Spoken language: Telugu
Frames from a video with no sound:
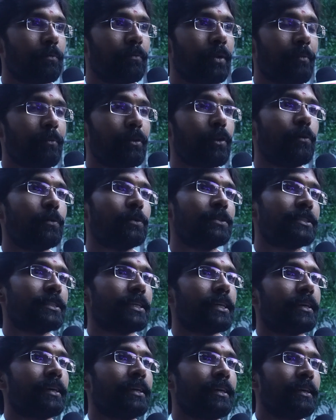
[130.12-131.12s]
భ్రమలో
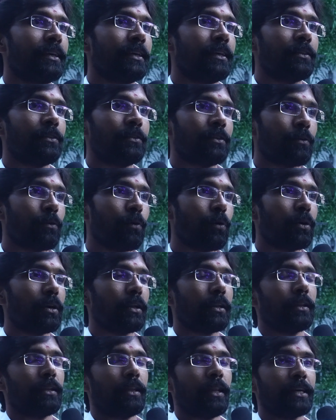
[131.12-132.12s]
ఉంచి
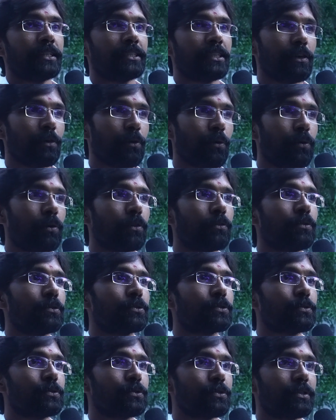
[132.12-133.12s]
కోట్ల లక్షల కోట్లు
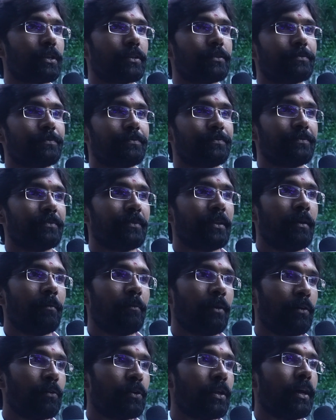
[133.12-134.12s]
దోచుకుంటున్నారు
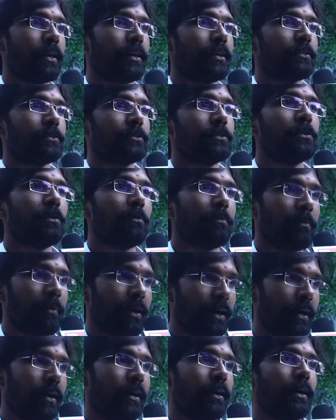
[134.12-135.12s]
మా ఉదాహరణకు
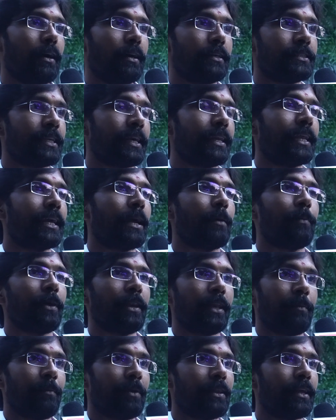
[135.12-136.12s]
మా
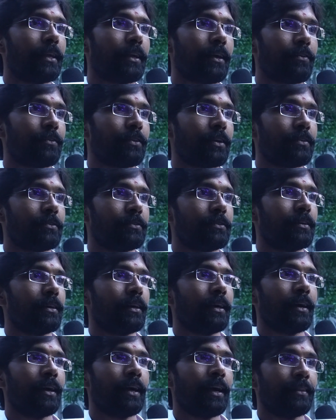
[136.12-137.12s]
షేర్లింగంపల్లి ఎమ్మెల్యే గారు ఉన్నారు
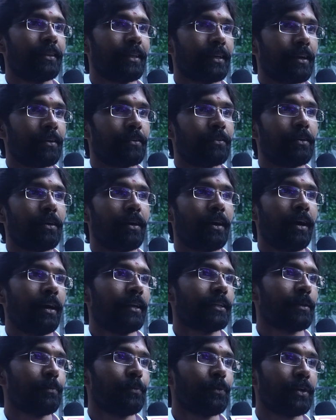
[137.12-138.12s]
గాంధీ గారు
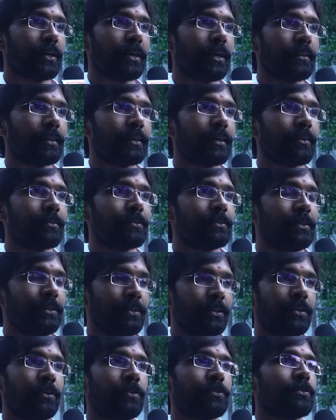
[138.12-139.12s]
ఆర్కేపూడి గాంధీ గారు
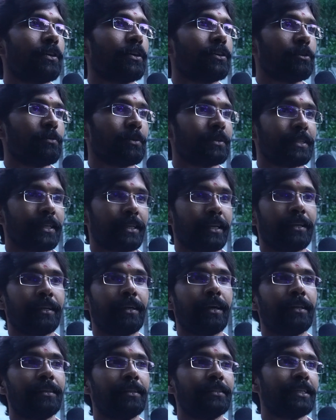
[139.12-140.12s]
ఈరోజు అక్టోబర్ సెకండ్
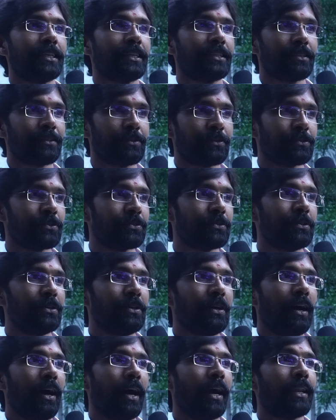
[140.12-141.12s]
గాంధీ జయంతి రోజు
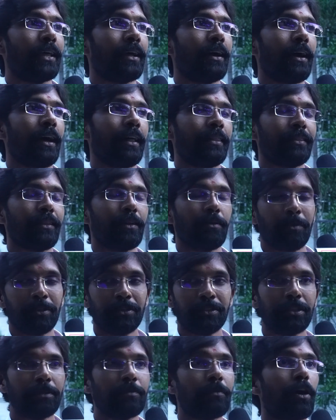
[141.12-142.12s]
ఆయన అంత
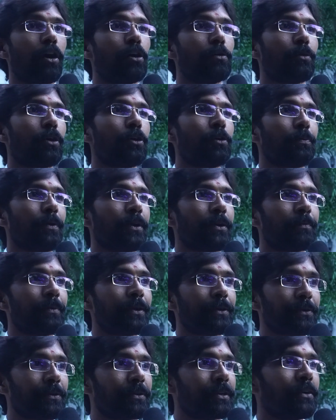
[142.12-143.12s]
మంచి మహానుభావుడు పేరు
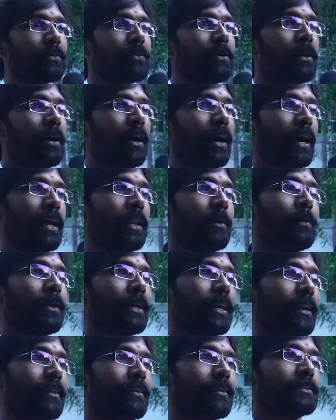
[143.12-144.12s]
పెట్టుకున్నాడు
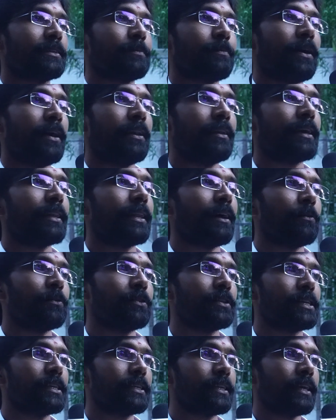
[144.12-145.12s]
అయినప్పటికీ ఆయన చేసే పాలన ఎలా
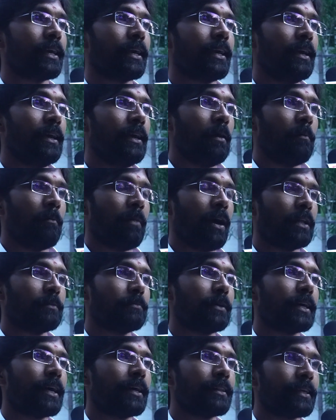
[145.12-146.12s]
ఉంది అంటే
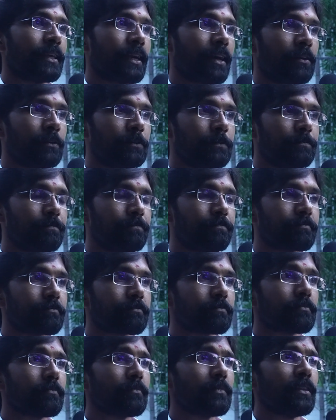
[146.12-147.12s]
మహాత్మా గాంధీ గారు
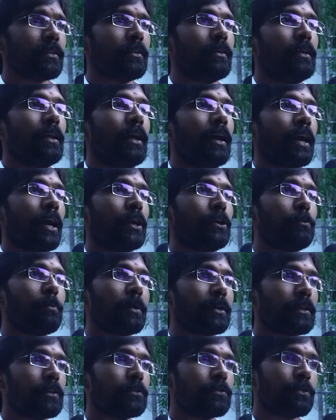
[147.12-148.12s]

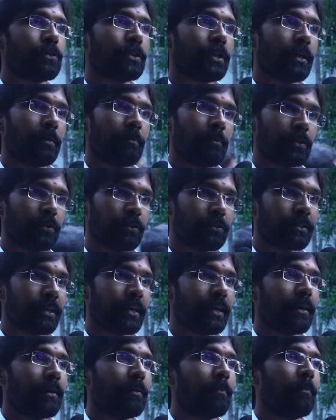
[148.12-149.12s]
కట్టుబట్టలతోని బతికితే
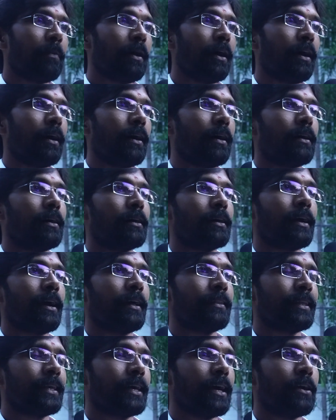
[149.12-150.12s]
మా
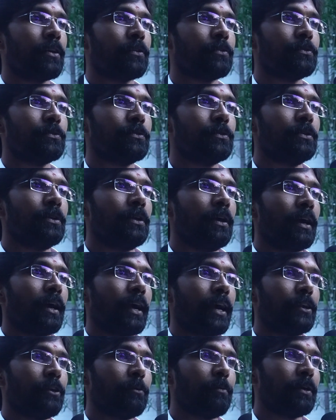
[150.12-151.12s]
గాంధీ గారు
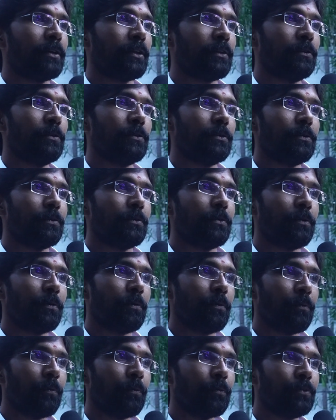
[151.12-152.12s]
కట్టుబట్టలు
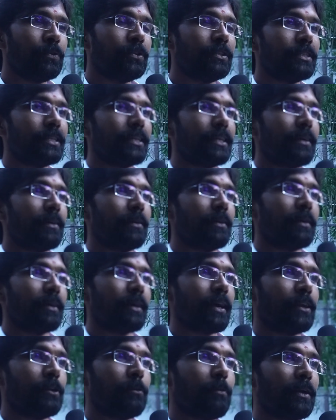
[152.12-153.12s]
ఉంచి
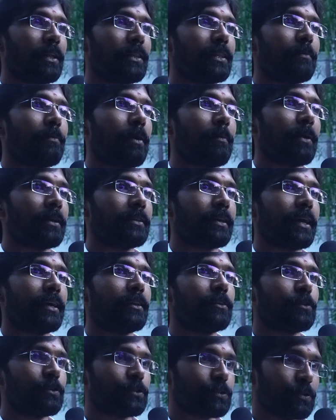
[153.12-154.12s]
కట్టుబట్టలు తప్ప
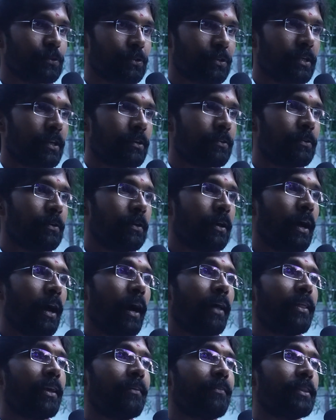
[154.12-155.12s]
మిగతాయన్ని దోచుకుంటున్నాడు
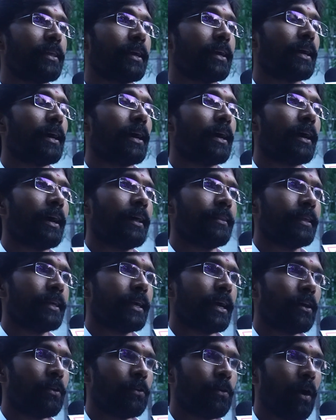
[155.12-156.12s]
అదేవిధంగా గాంధీ
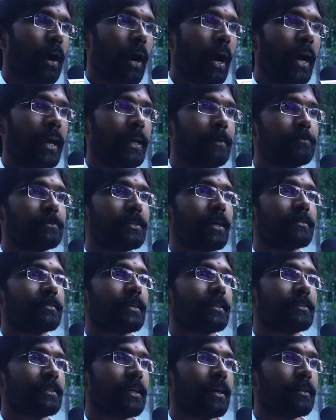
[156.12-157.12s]
గారు అహింస
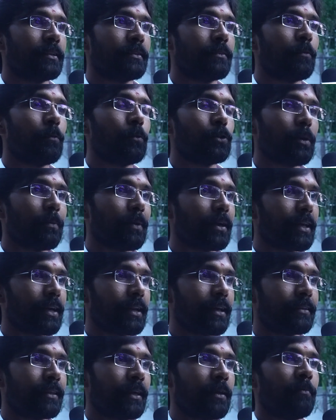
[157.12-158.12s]
సత్యాన్
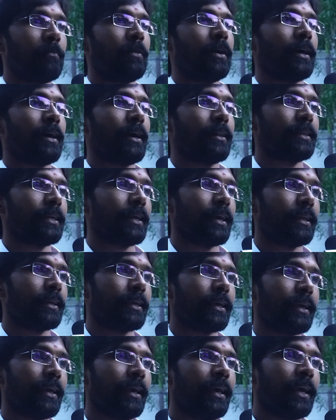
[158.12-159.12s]
అయితే మా గాంధీ
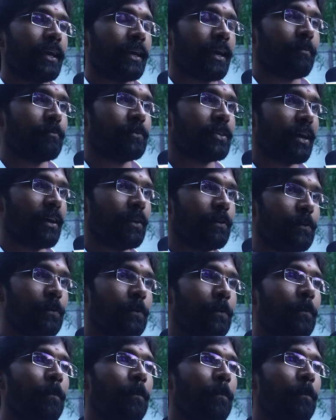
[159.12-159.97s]
గారికి కబ్జాలు